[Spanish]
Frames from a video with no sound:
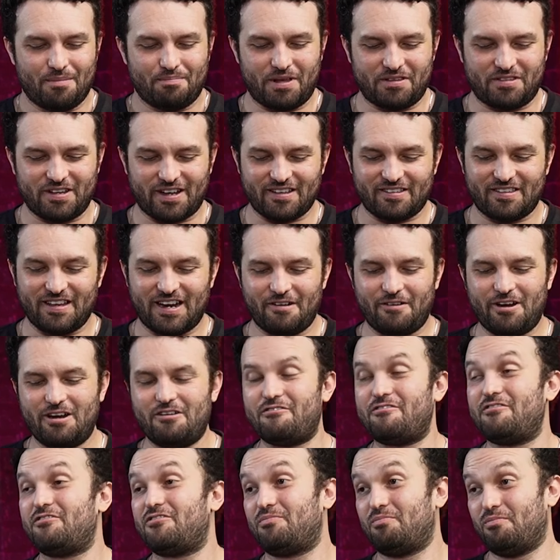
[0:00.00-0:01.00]
pensé que sería
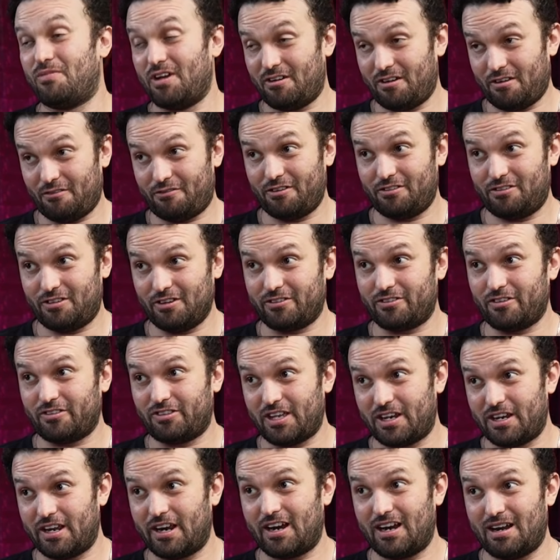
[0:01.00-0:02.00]
beneficioso
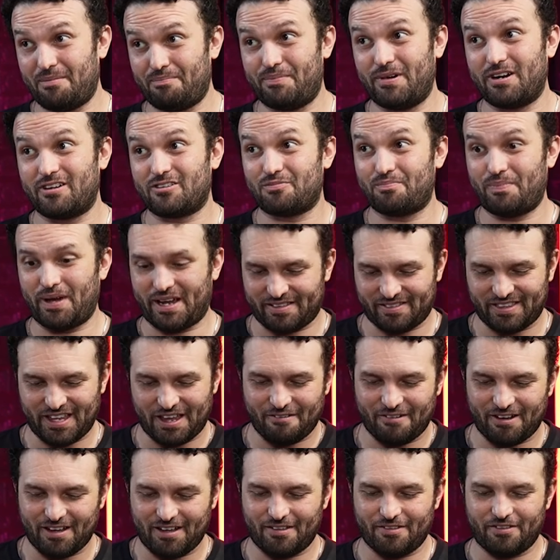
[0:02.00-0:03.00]
tener la
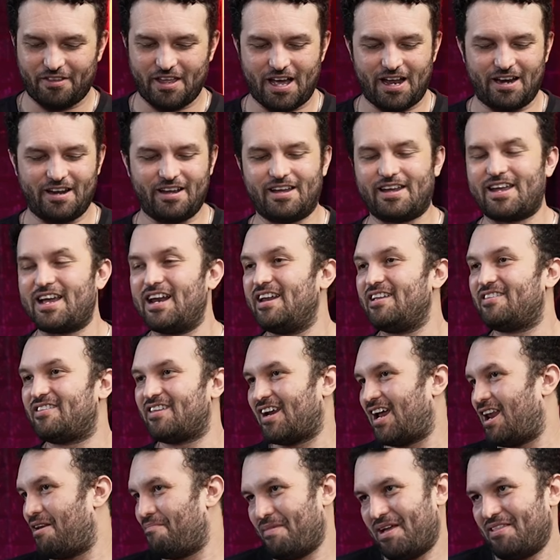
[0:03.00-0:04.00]
perspectiva de alguien que
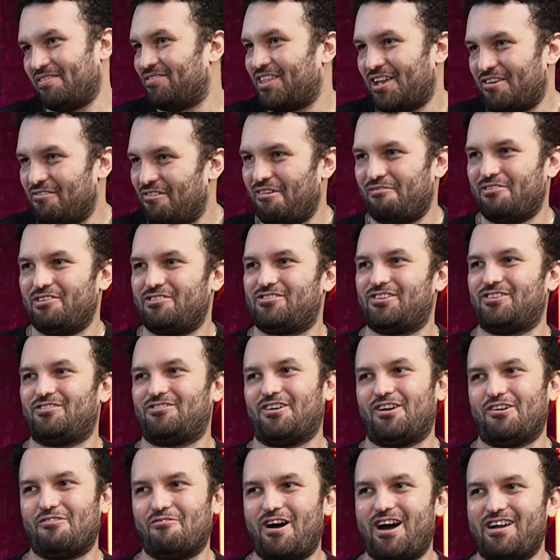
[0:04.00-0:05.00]
literalmente no ha visto
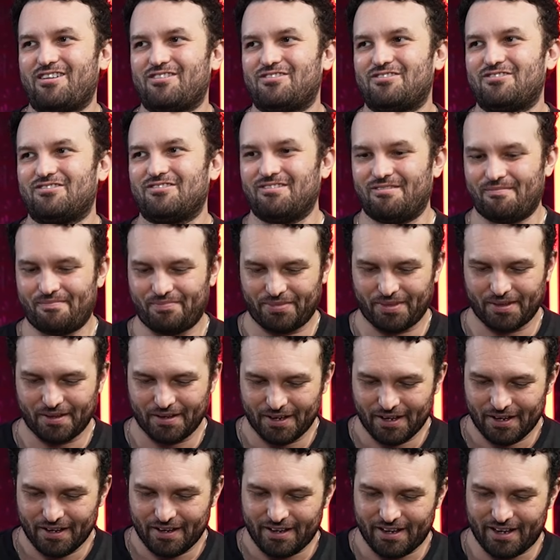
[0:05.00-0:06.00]
Star Wars, güey.
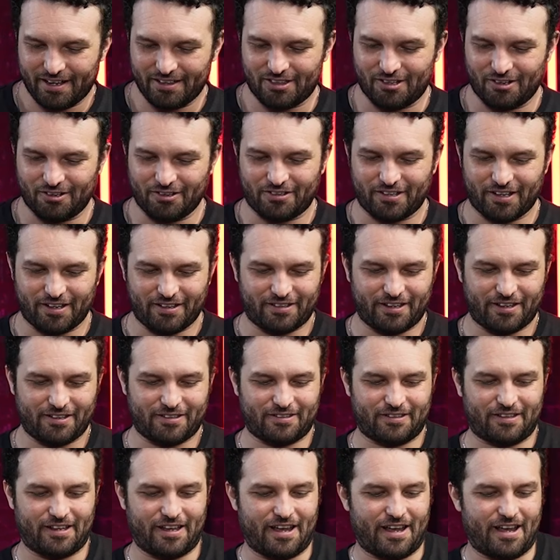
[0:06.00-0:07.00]
Entonces,
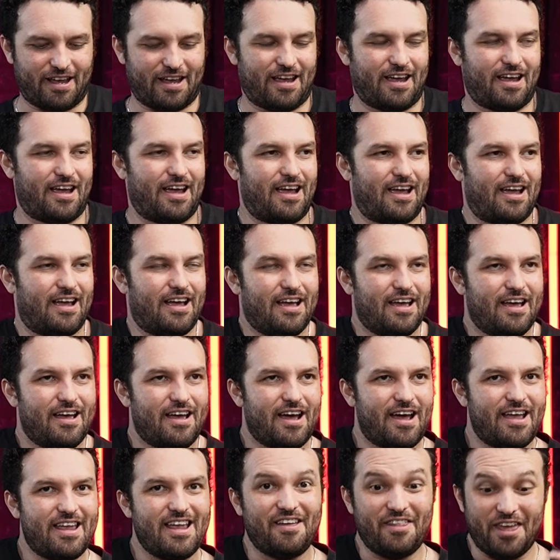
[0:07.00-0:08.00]
este...
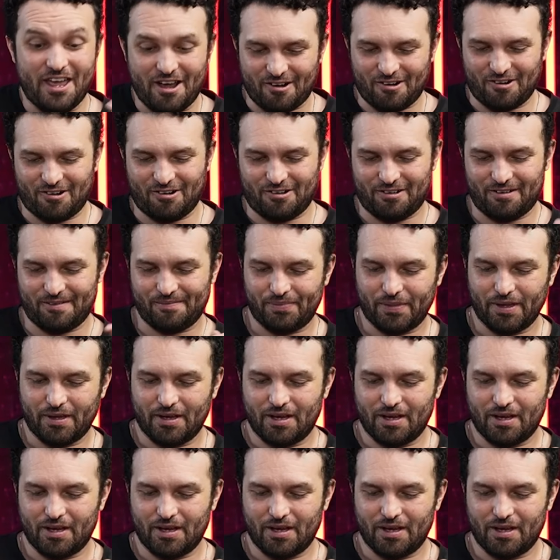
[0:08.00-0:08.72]
Ella dijo,